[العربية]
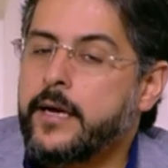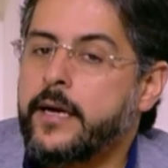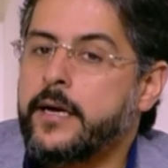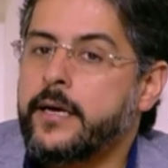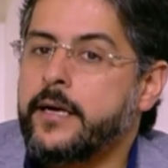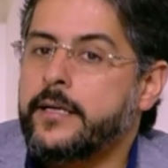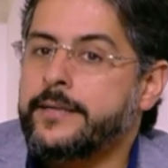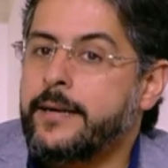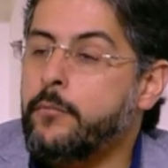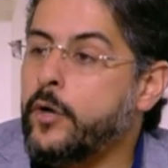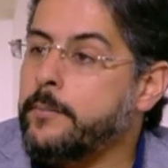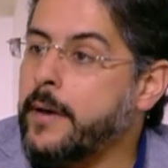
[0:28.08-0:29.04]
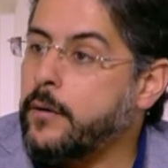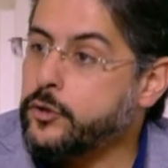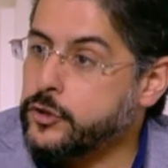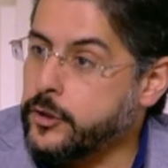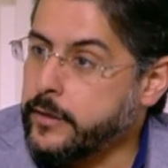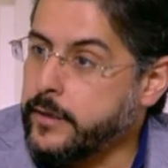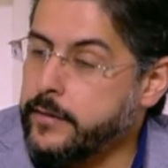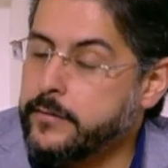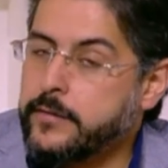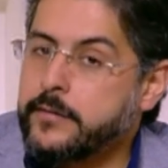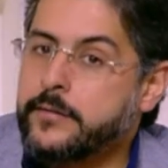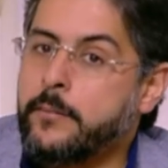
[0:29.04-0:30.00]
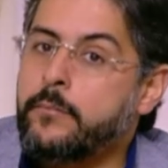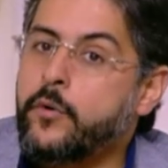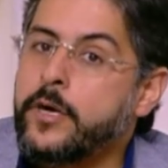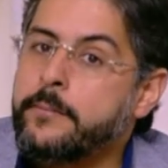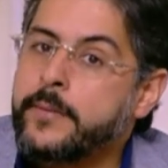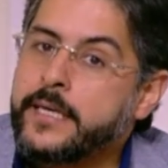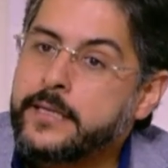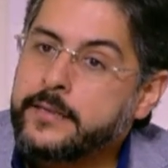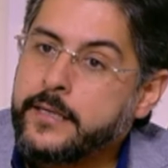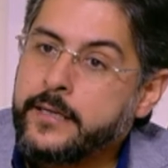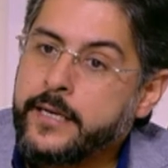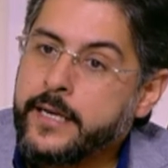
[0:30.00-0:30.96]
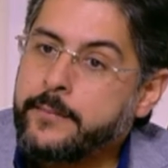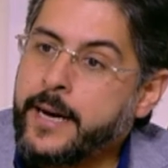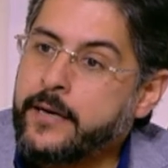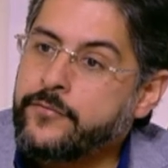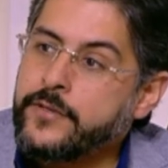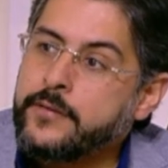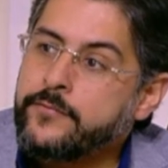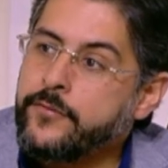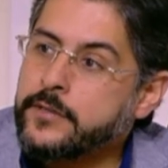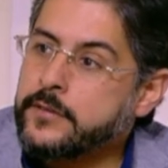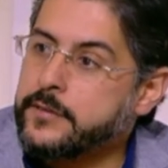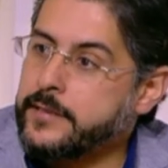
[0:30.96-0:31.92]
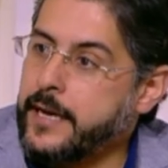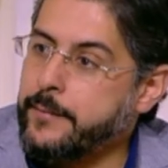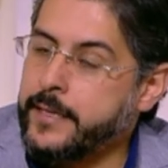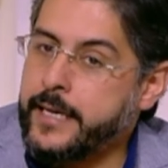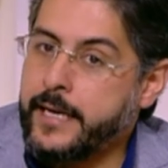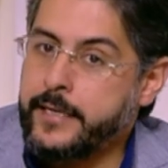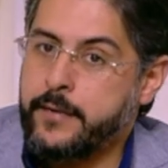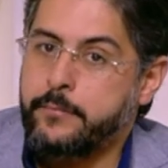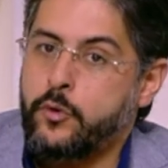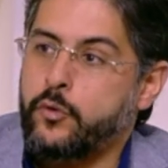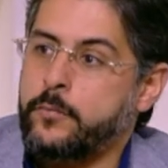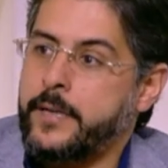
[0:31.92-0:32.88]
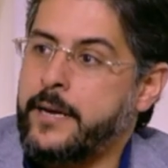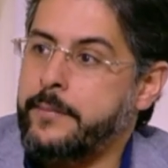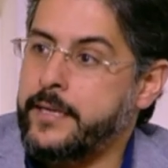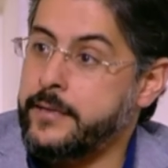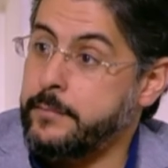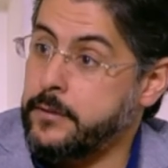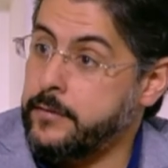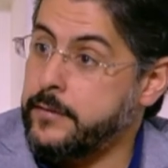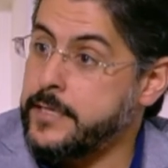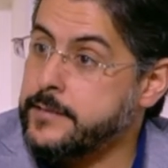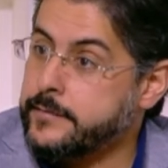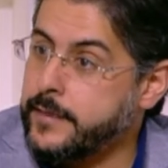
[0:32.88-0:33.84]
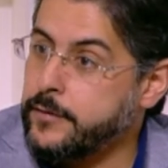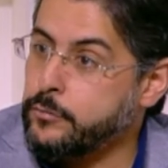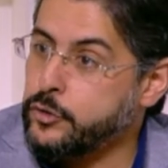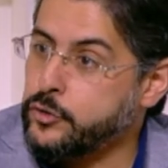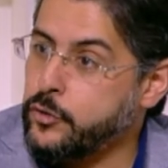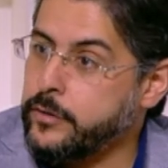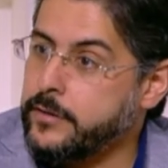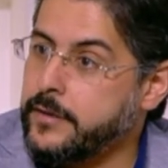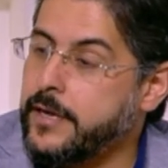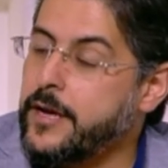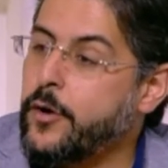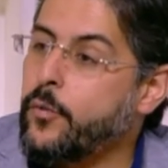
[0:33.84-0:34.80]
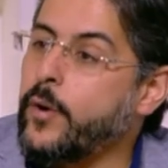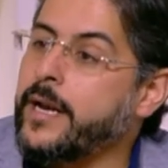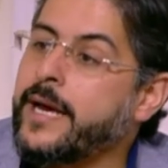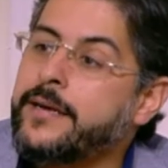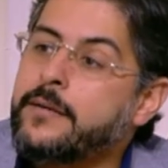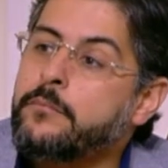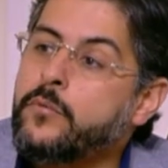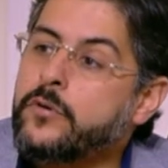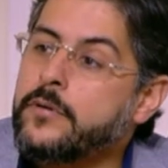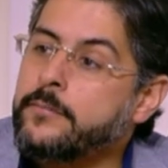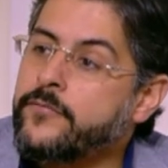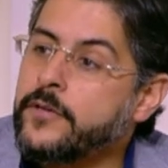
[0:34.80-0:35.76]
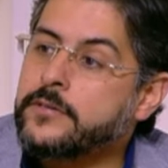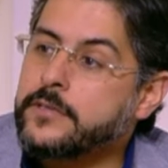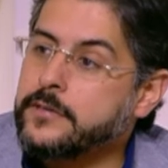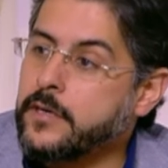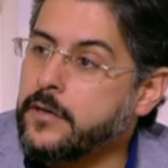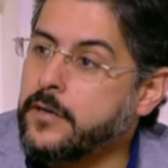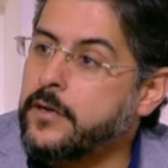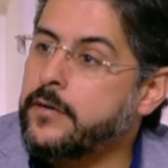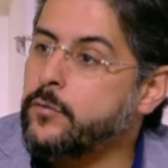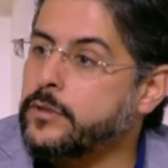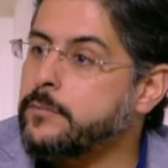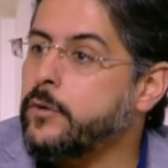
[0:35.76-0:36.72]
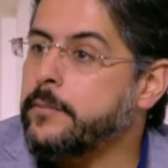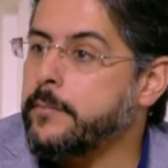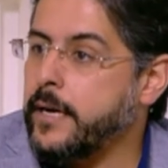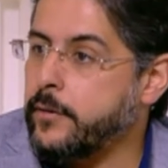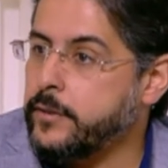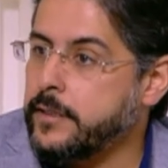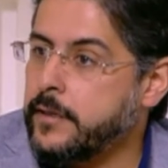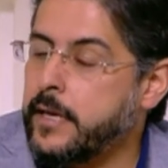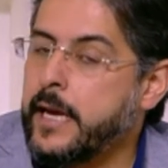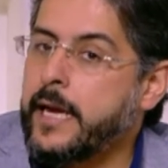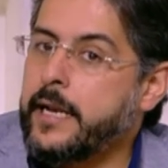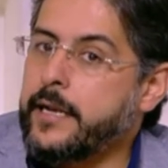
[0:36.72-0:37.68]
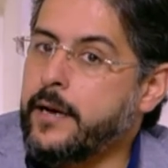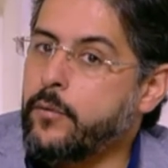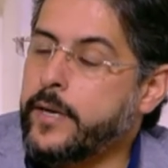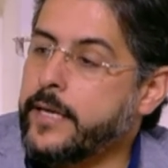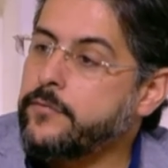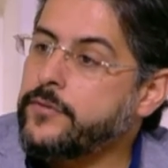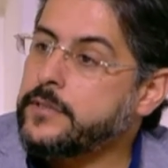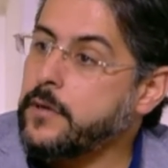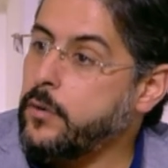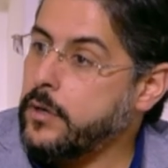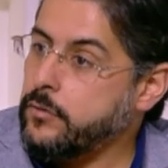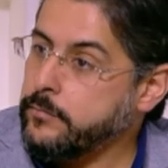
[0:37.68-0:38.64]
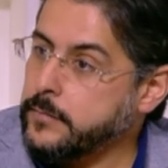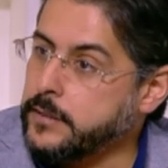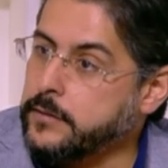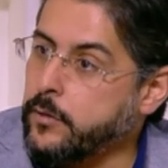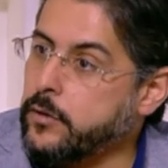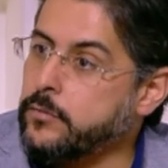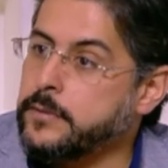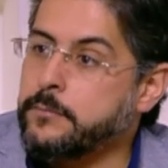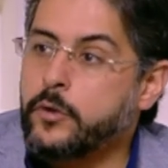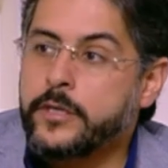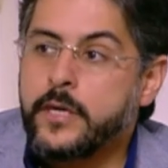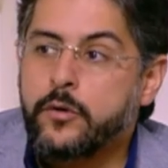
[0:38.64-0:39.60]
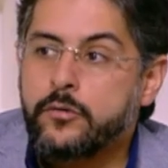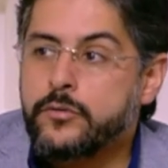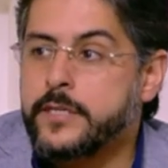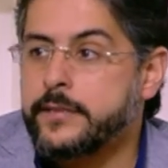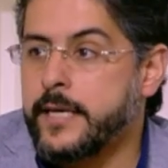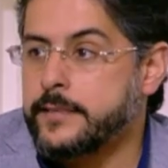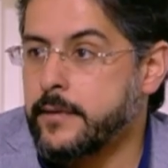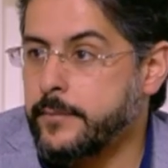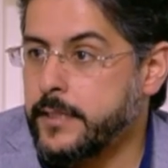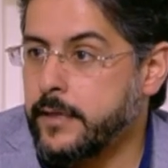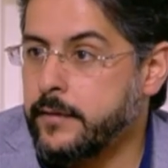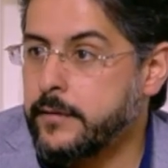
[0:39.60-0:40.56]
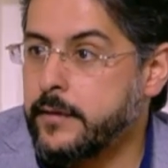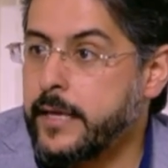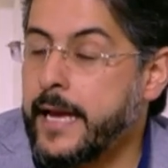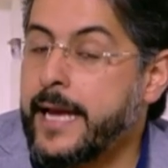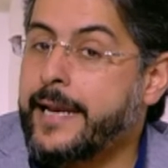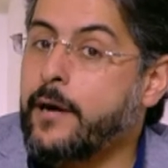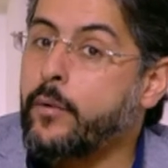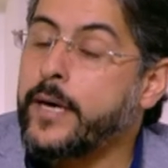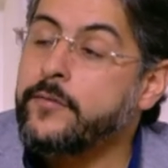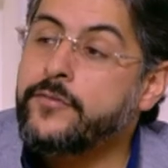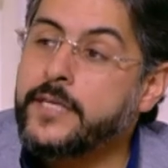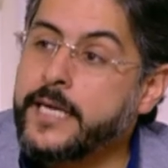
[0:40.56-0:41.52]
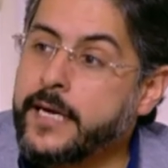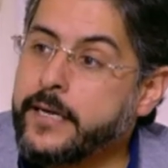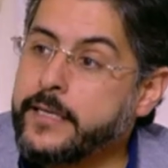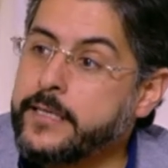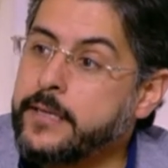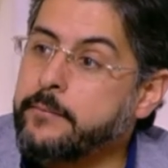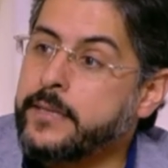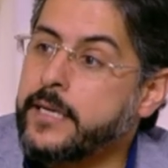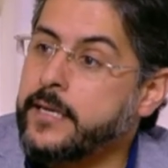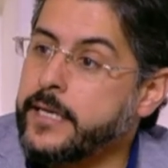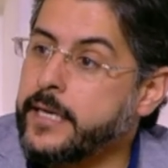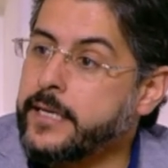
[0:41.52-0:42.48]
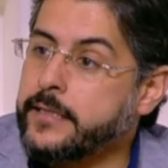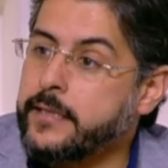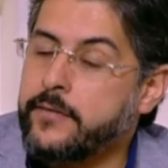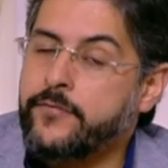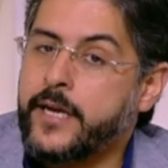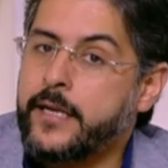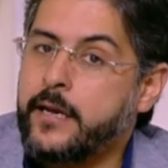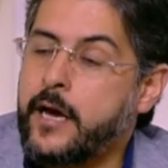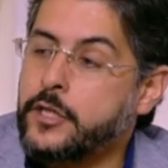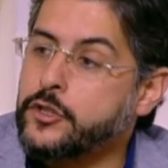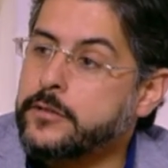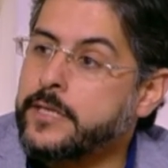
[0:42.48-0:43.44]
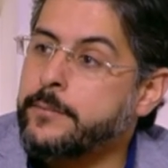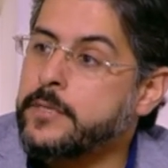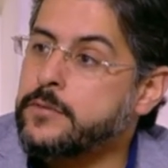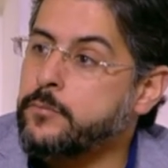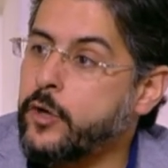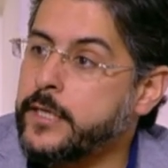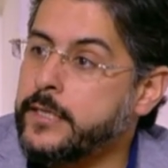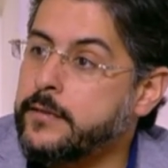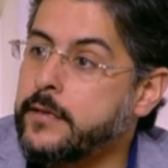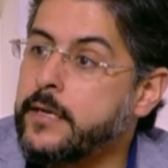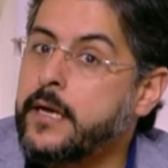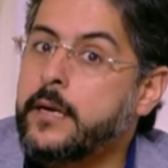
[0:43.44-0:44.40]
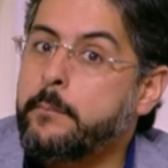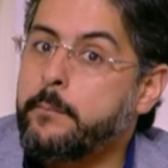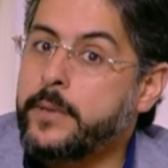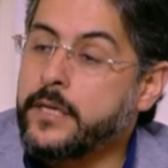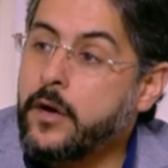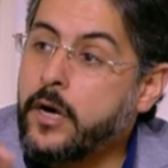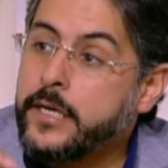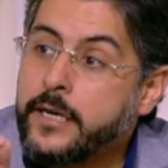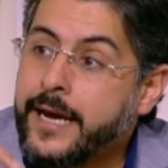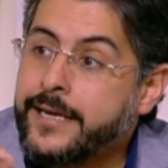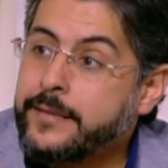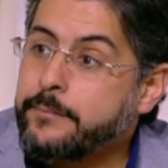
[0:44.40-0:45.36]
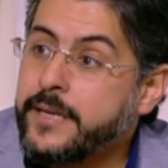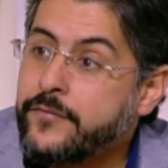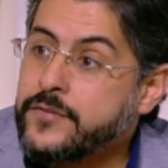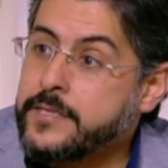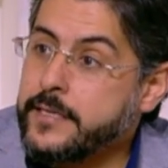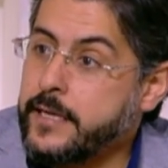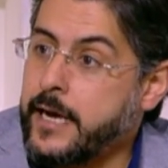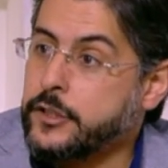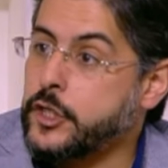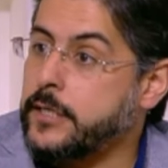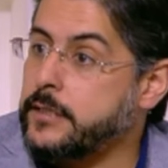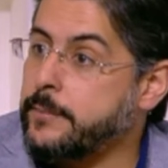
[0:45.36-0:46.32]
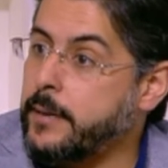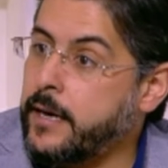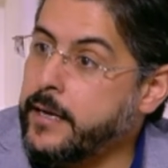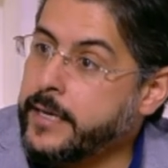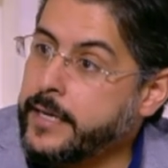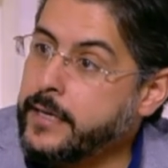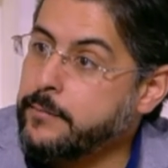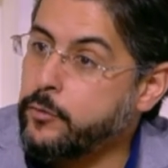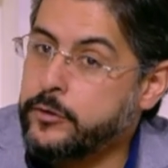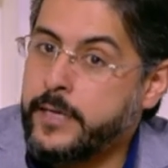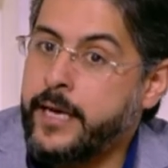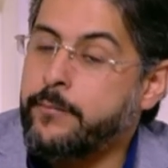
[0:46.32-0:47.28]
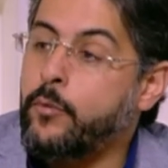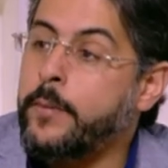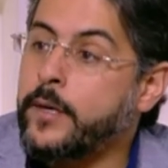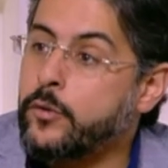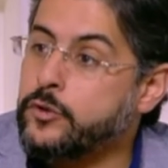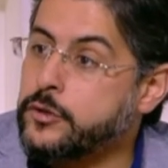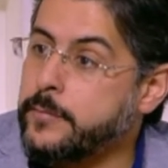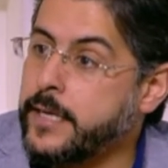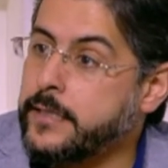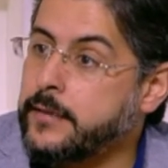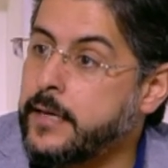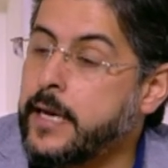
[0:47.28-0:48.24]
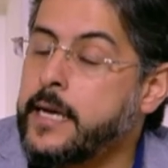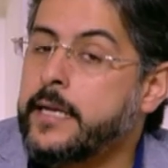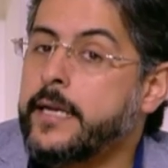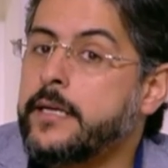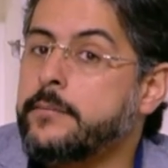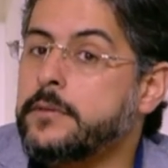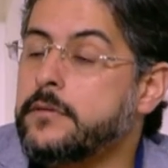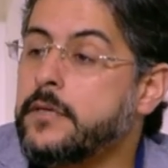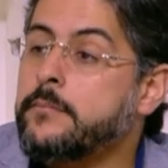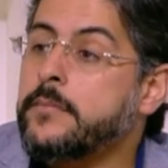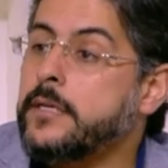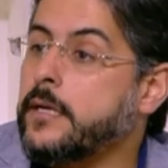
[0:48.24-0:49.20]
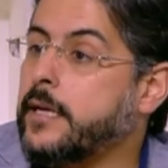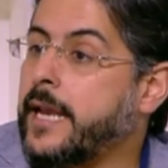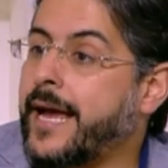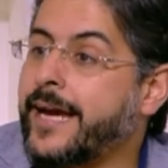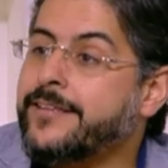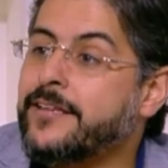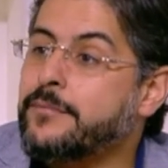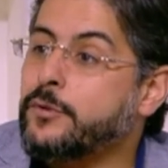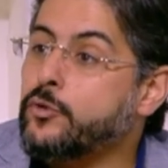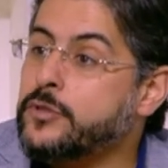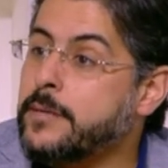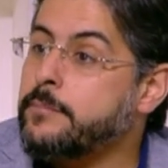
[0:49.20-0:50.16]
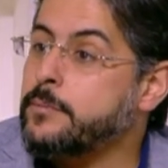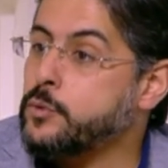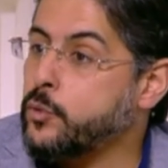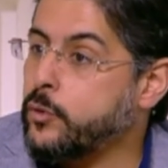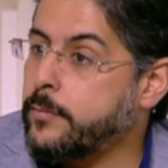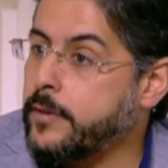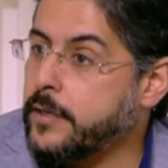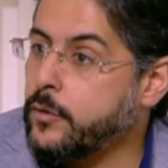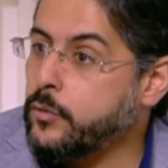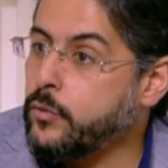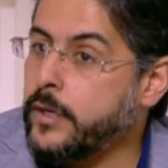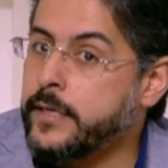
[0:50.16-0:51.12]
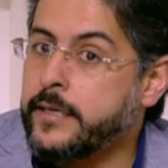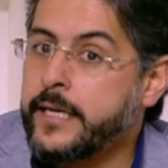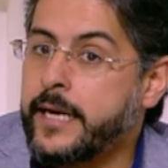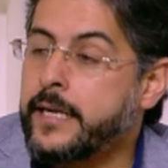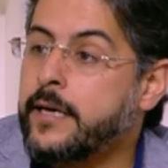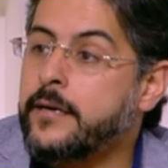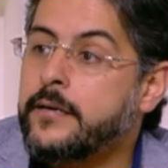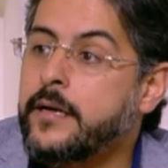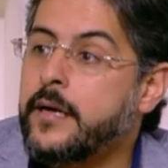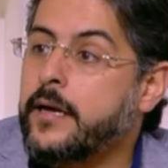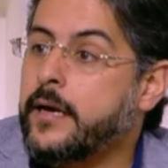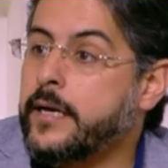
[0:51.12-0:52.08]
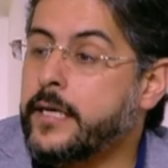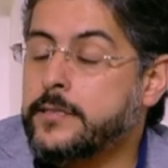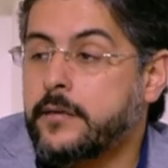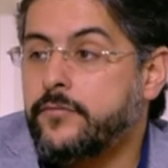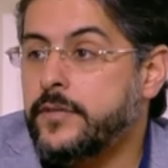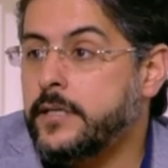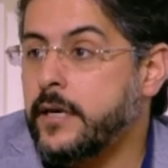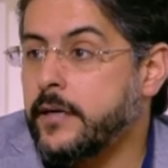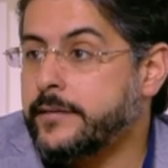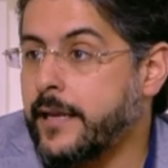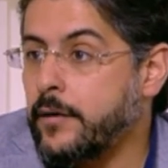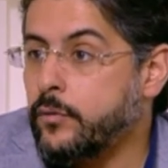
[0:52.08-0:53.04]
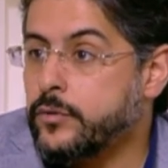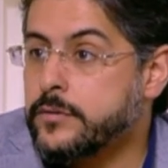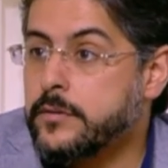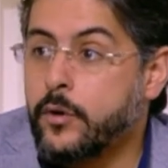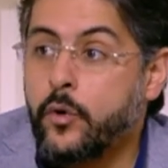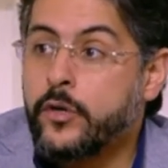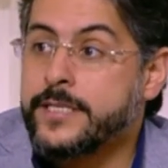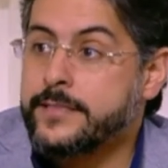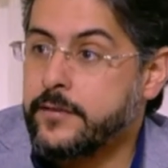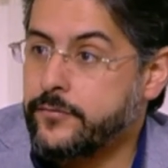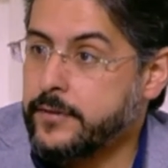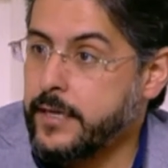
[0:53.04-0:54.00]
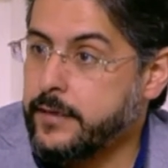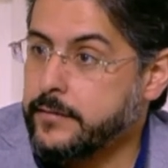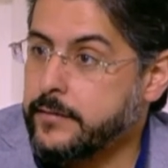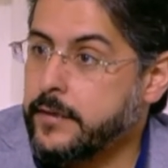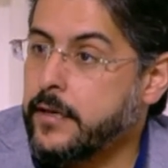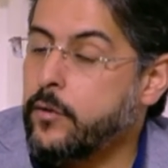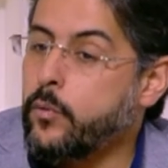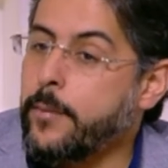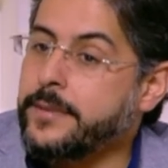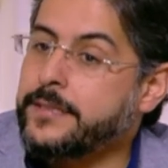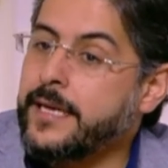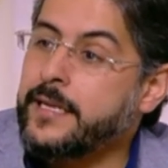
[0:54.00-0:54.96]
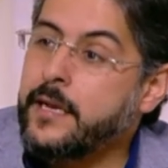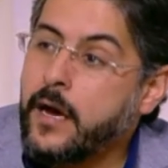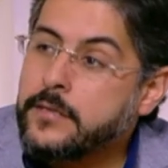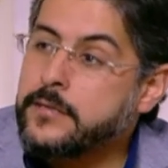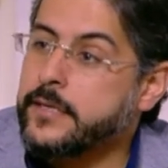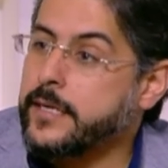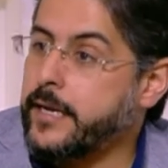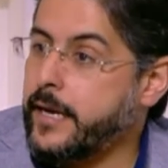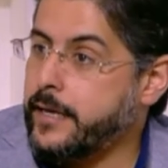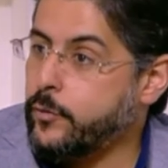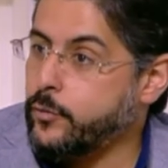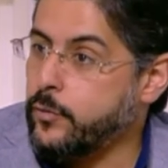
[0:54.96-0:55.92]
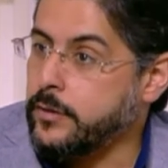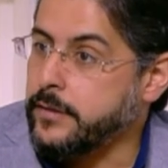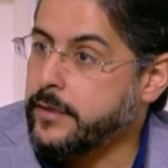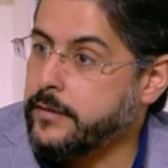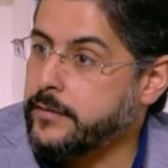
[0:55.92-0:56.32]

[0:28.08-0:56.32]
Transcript: آه، ده مهم قوي الشرح طب مهم جدا ان احنا نبقى عارفين فتره العمليه هل احنا بنخرج من العمليه بننزل تاني يوم الشغل ولا احنا بنمر بفتره نقاهه ودي مهمه قوي تمام. لو كان في تورم التورم ده ممكن ياخد له ست اسابيع مم. لو كان في جرح يهمنا ان الجرح ده في خلال 10 ايام اسبوعين بنغير عليه بنفسنا عشان يبقى الجرح ملتئم وما يكونش باين لان من ضمن الحاجات اللي بتسبب ظهور الجروح ان الجرح هيحصل فيه تلوث غرز تفتح وبالتالي الاثر الجرح هيكون واضح